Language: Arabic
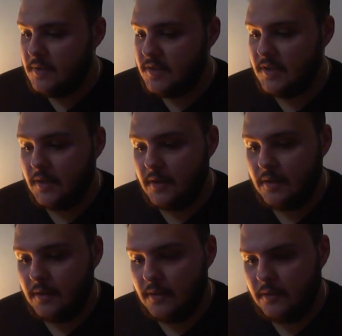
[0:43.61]
بس
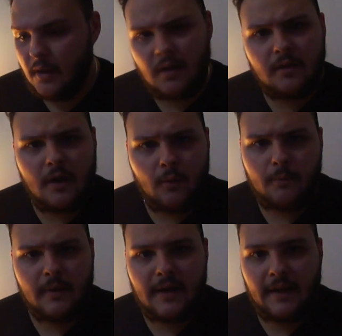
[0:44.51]
آه النهارده
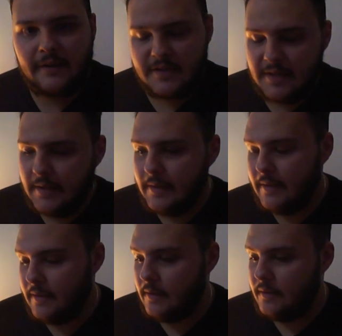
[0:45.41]
او امبارح
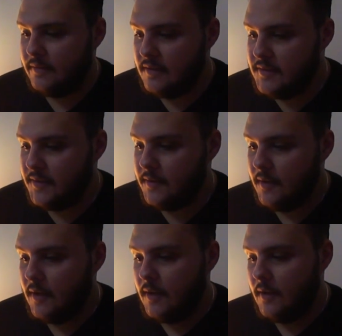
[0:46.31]
نزل التيزر